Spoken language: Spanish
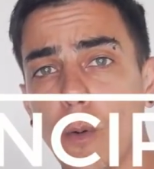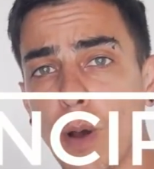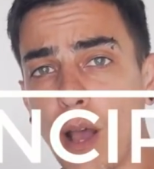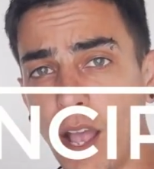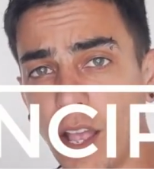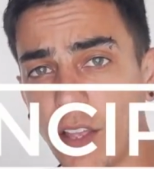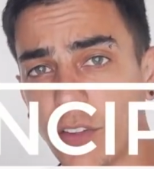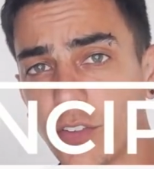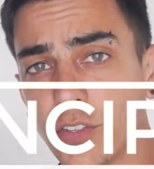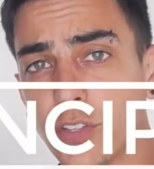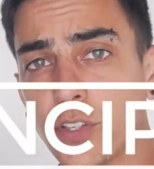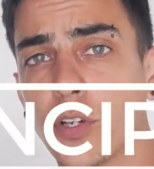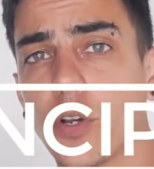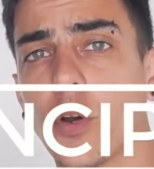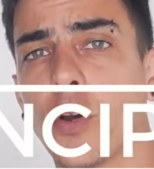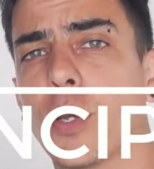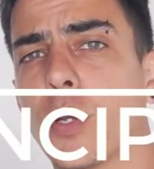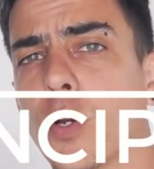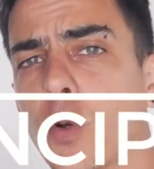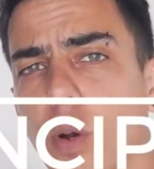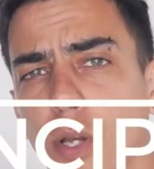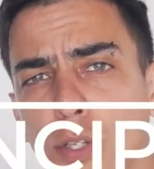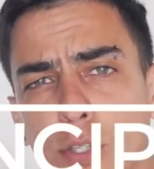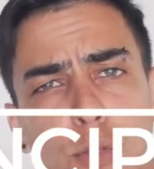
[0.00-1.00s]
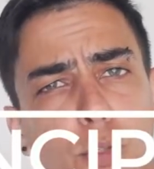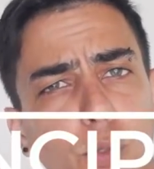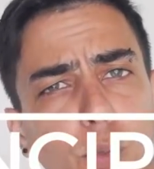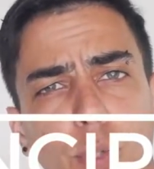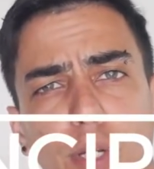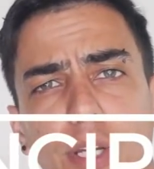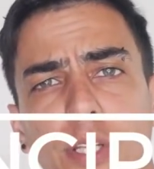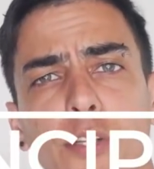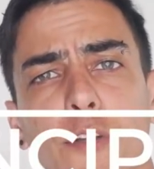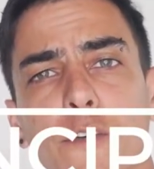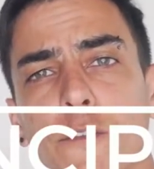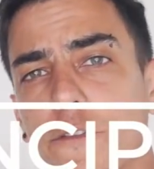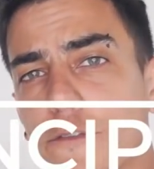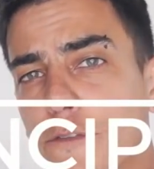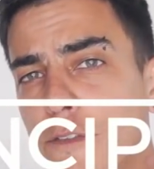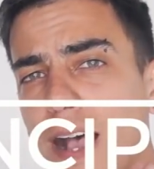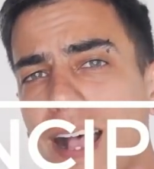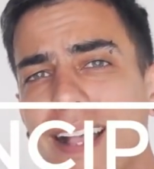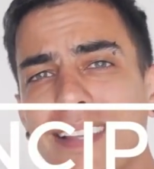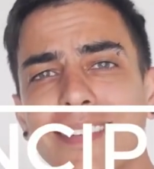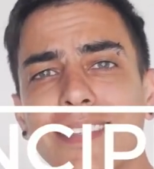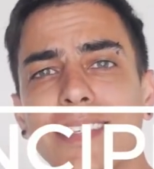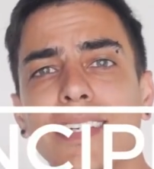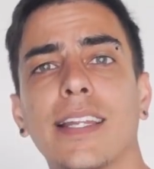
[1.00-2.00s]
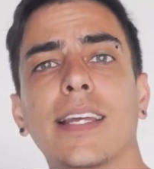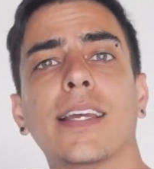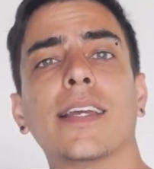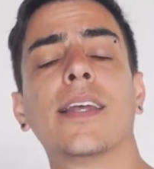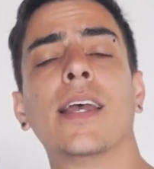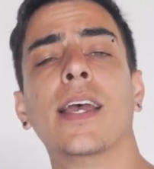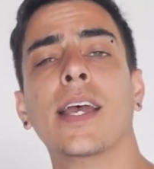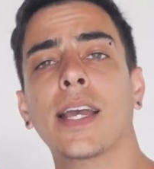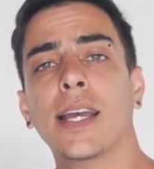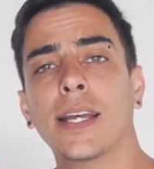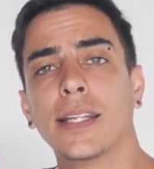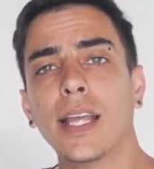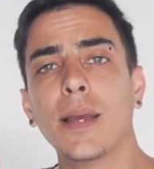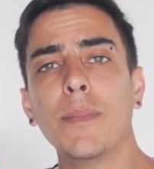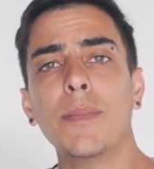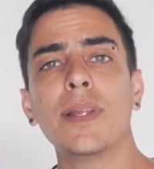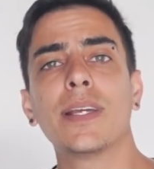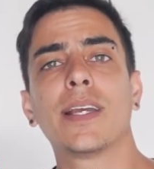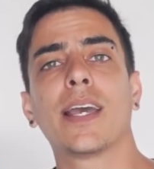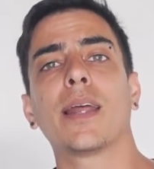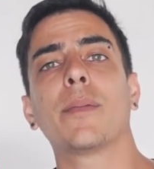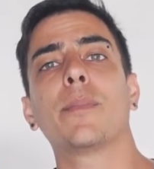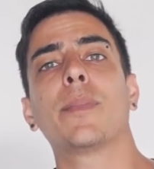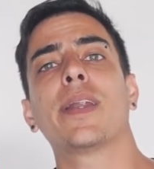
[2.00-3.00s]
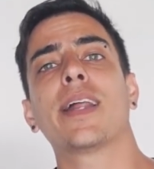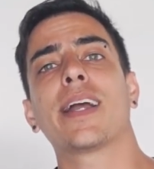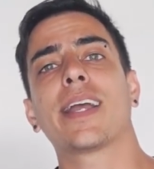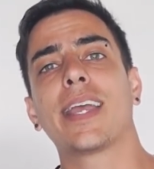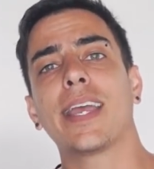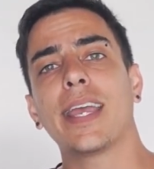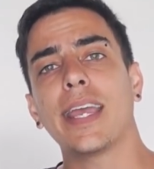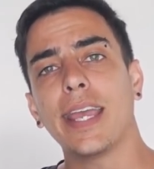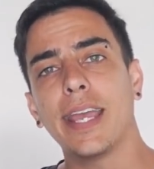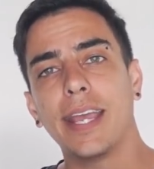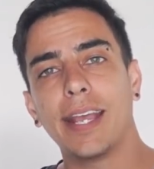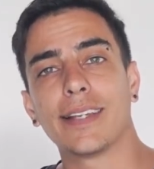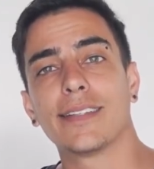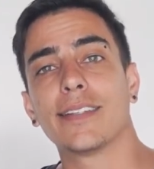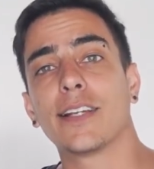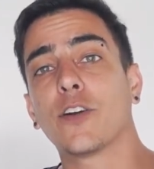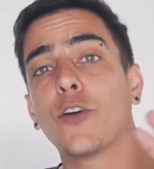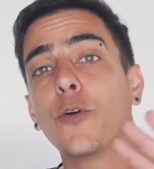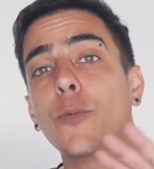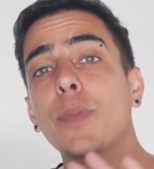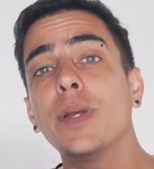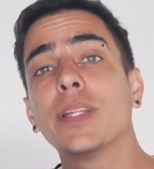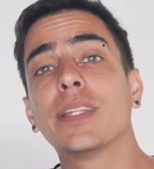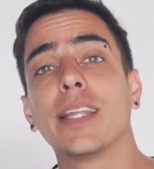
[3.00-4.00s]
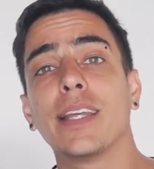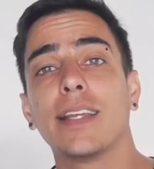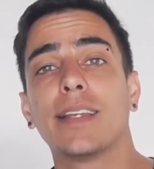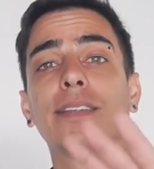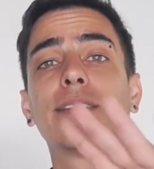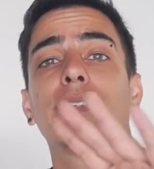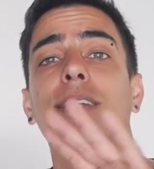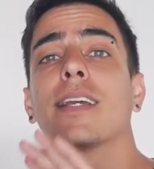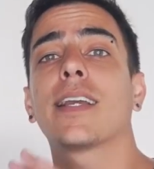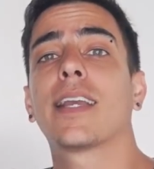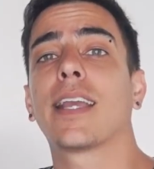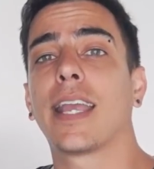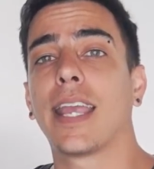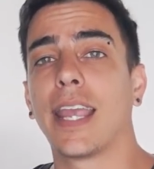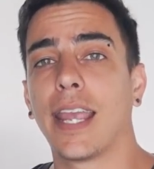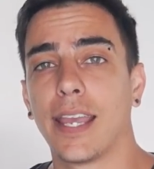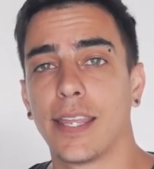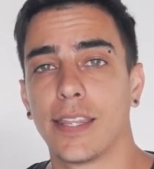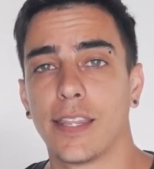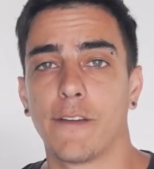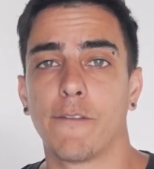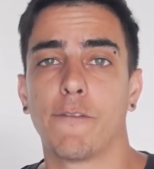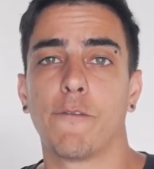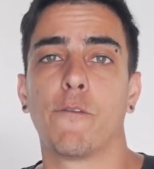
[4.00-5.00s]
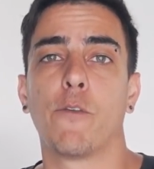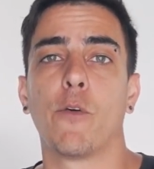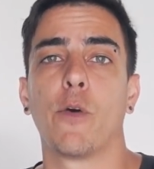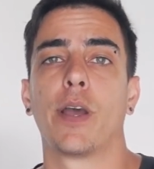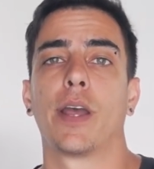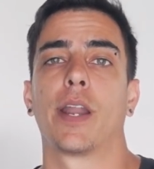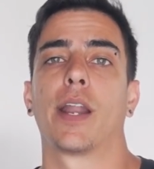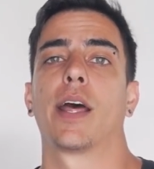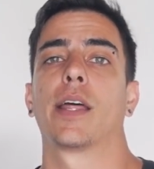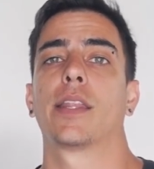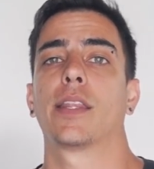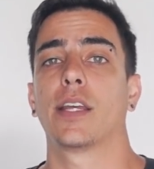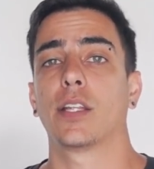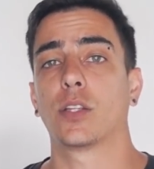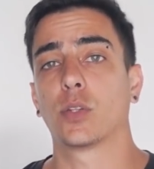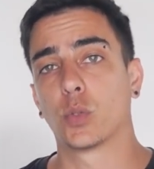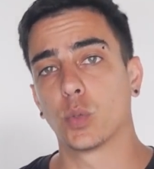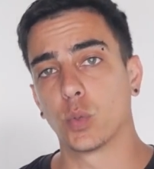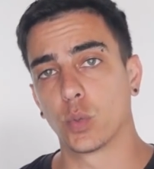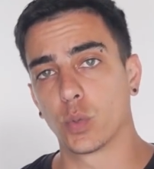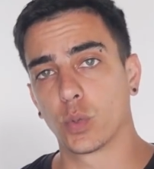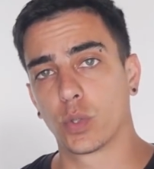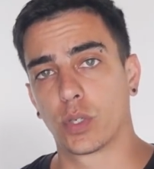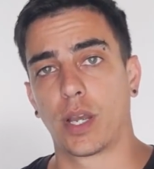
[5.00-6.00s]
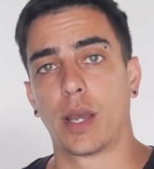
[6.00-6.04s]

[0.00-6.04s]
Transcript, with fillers: básicos y cuatro truquitos fáciles de aplicar para que esa competencia quede fuera de tu